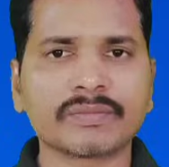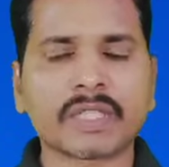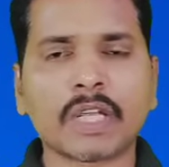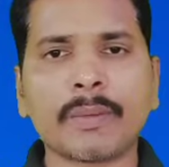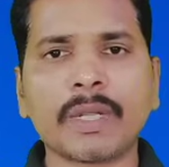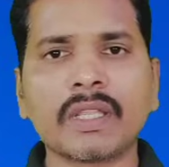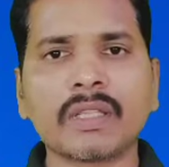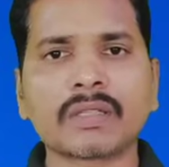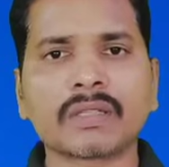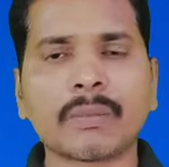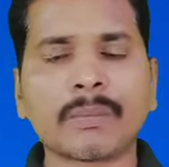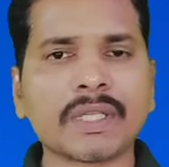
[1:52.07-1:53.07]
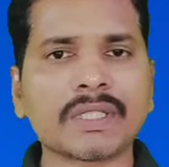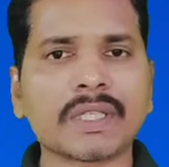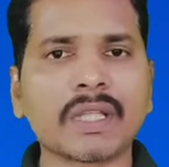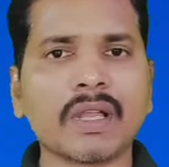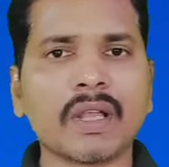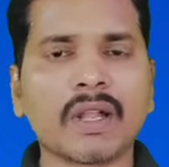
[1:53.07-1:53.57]
కాబట్టి
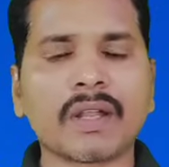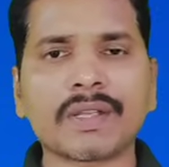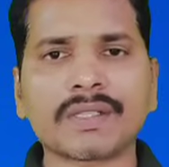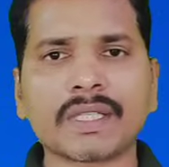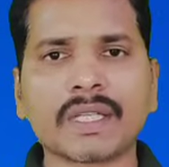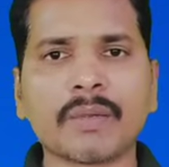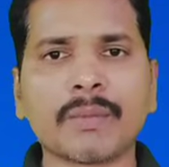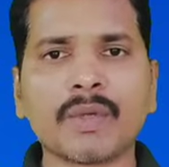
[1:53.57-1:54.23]
తప్పనిసరిగా అడ్రస్ అయితే